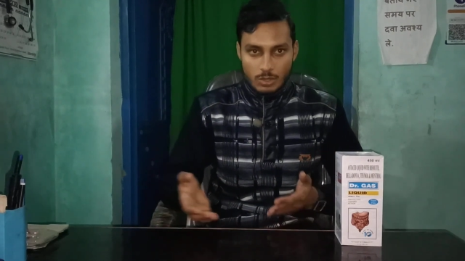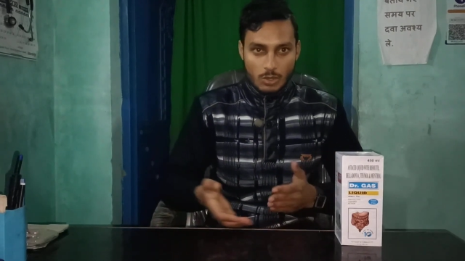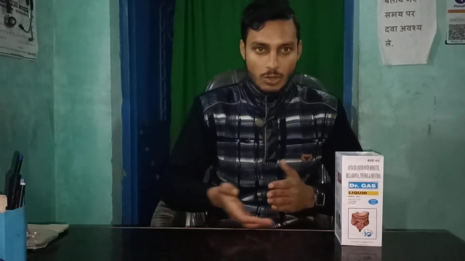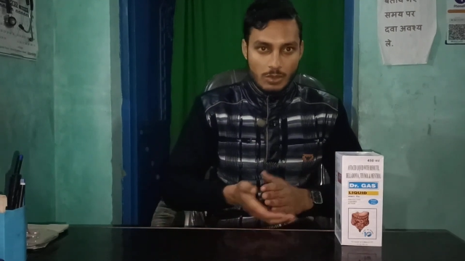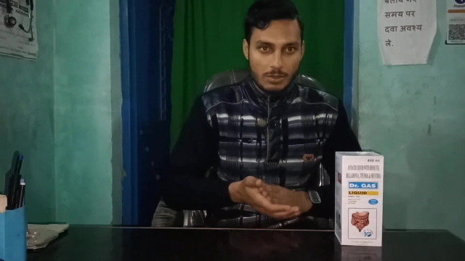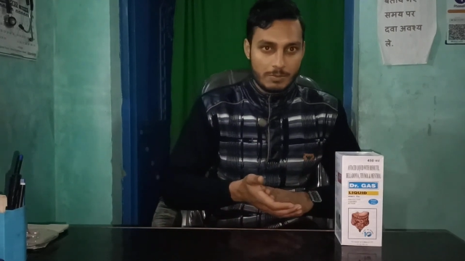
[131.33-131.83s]

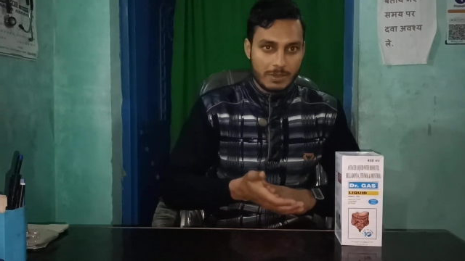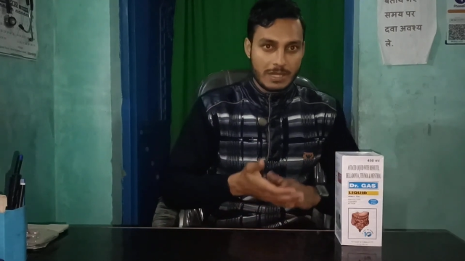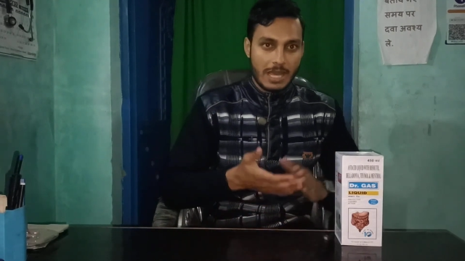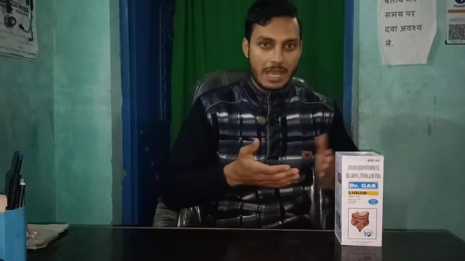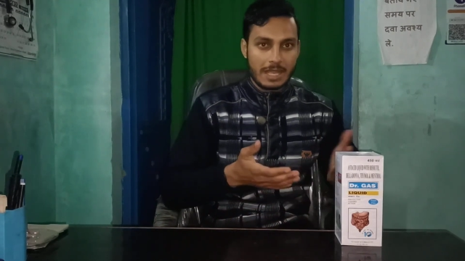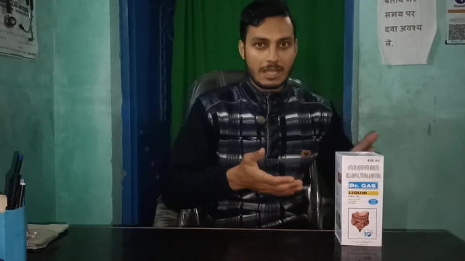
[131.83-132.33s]
तो
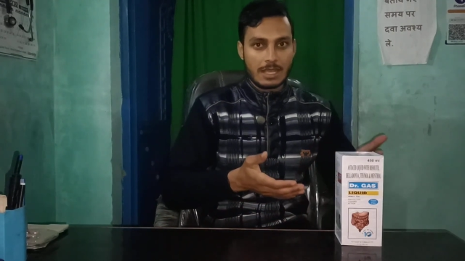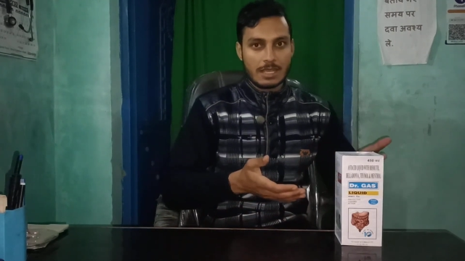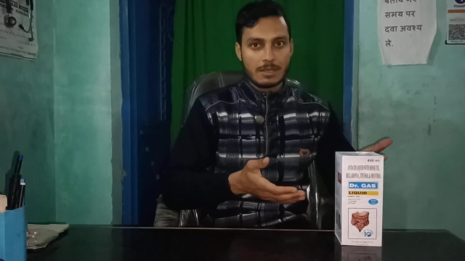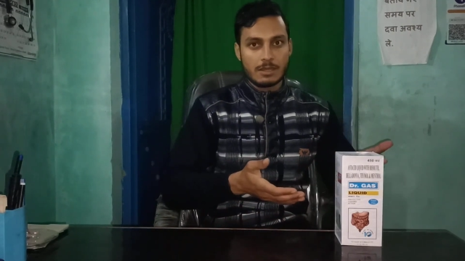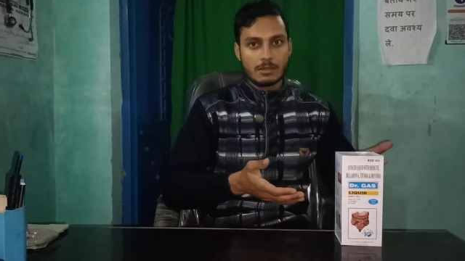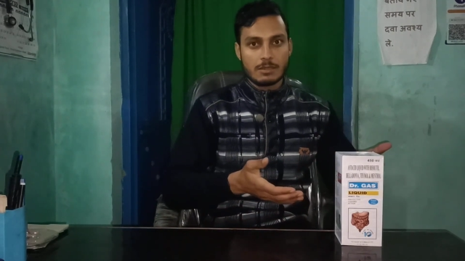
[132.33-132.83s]
बताए
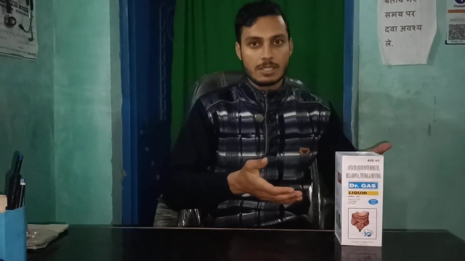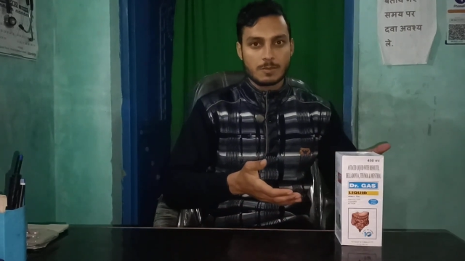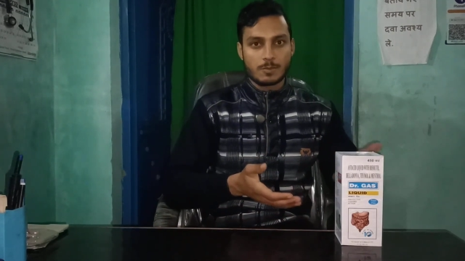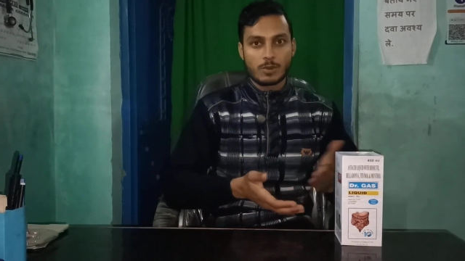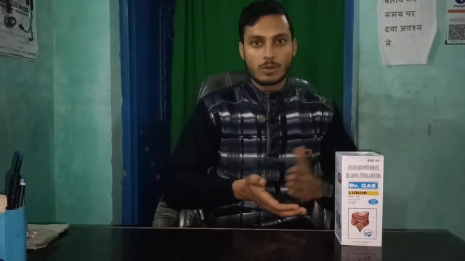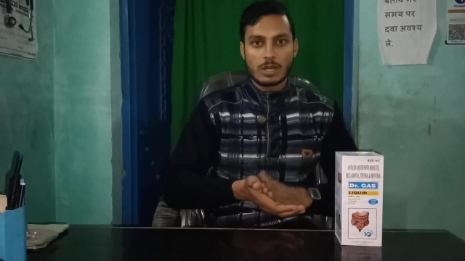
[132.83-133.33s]
गए इस
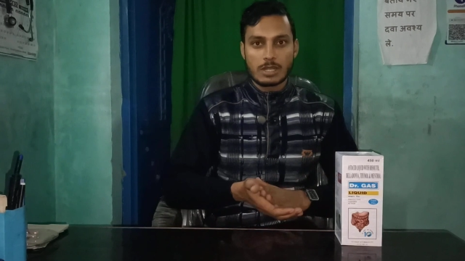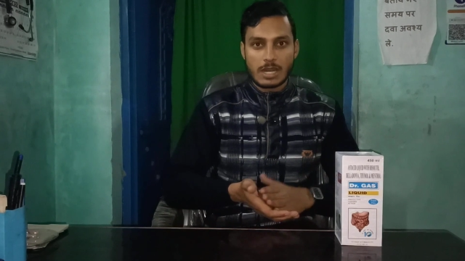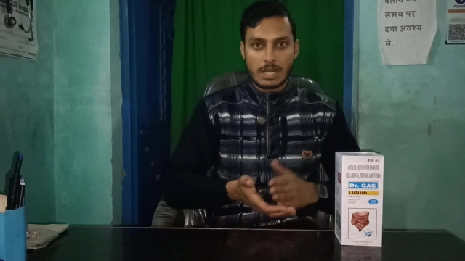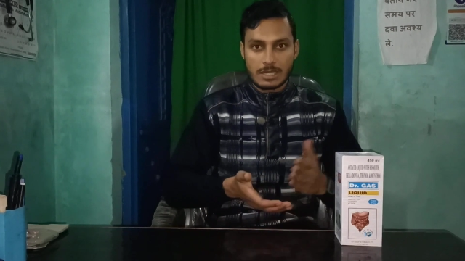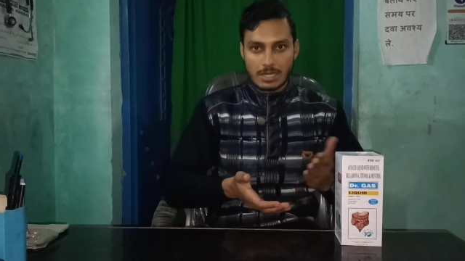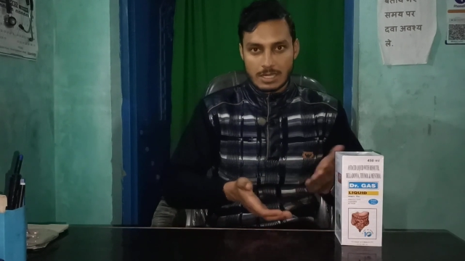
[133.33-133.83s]
प्रोडक्ट
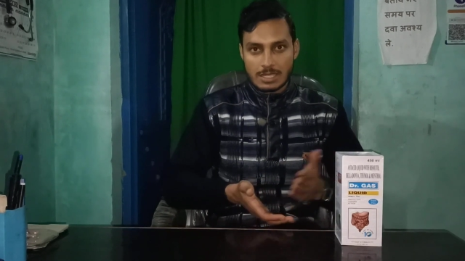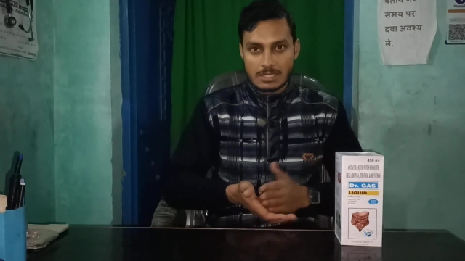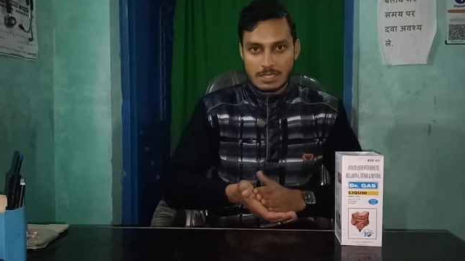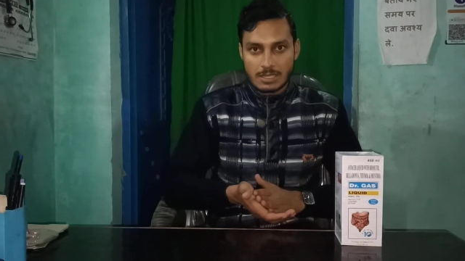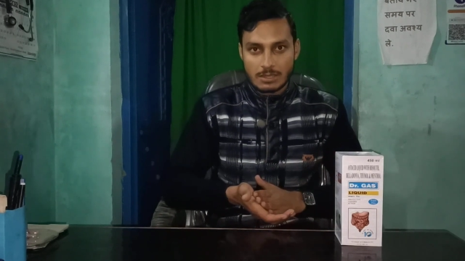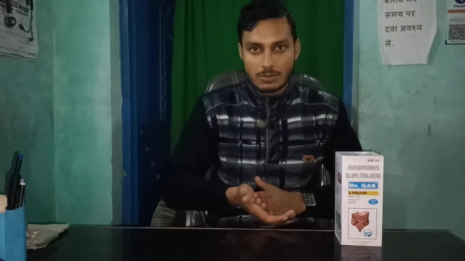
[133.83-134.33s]
डॉक्टर
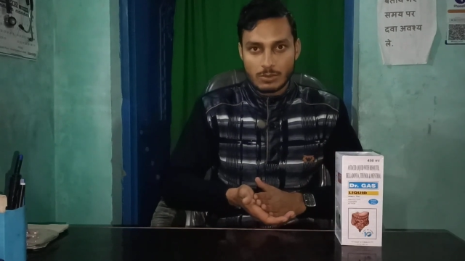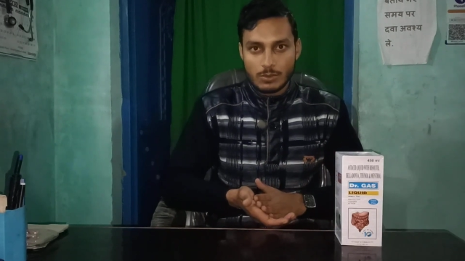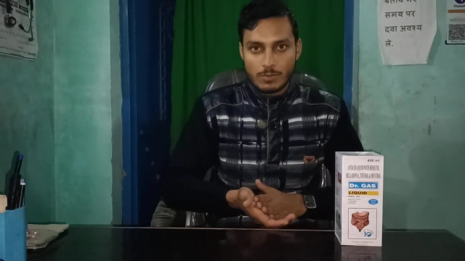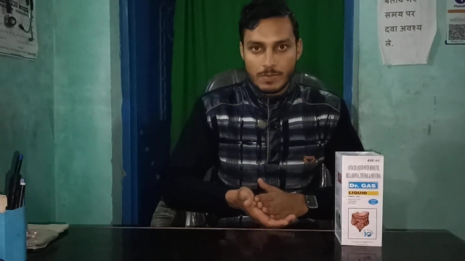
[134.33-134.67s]
गैस को